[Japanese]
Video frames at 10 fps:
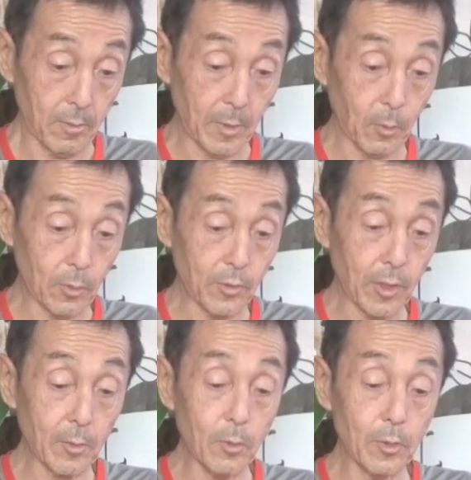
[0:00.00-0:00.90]
誠さ
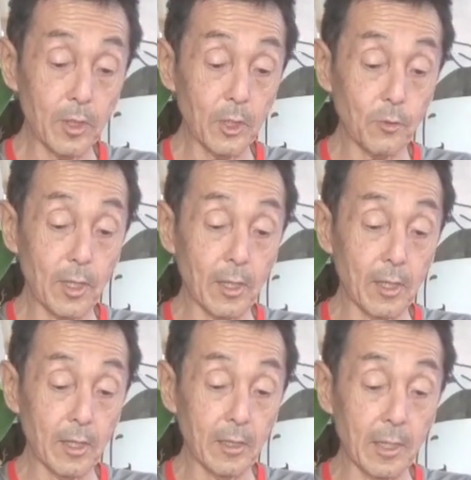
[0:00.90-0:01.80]
んこんにちは。
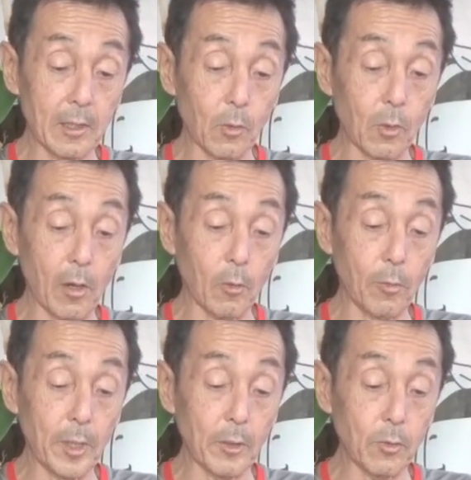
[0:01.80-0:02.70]
何度か
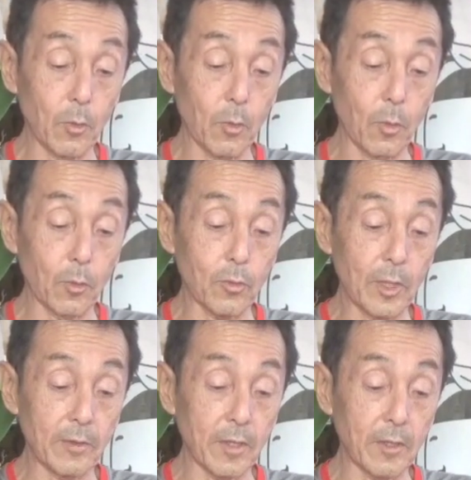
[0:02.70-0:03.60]
コメントを送
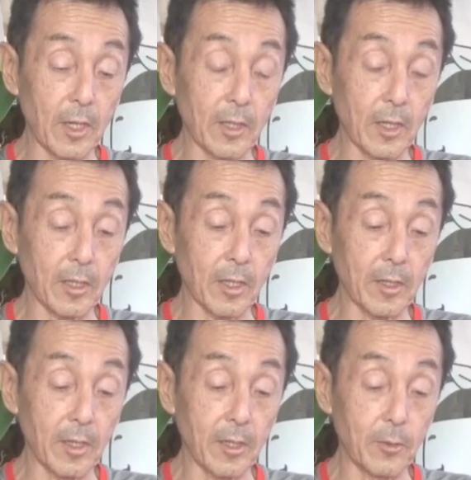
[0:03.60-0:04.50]
らせていただい
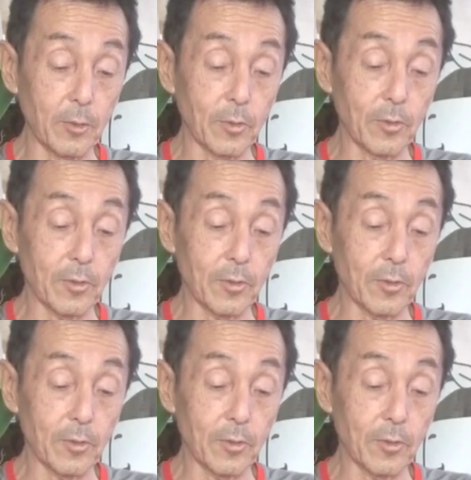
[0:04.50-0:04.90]
ている